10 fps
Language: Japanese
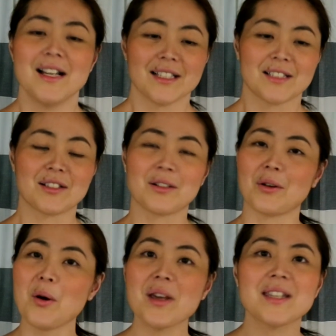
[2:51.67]
すっ
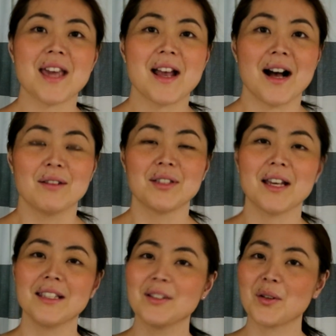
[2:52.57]
ごいう
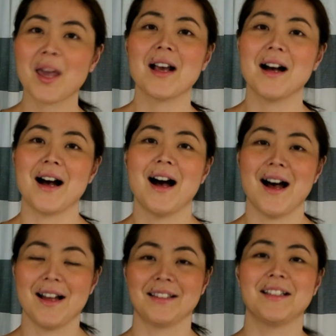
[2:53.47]
さぎの毛が
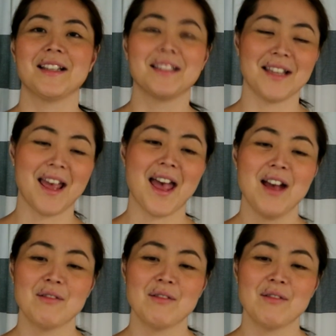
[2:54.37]
あってですね、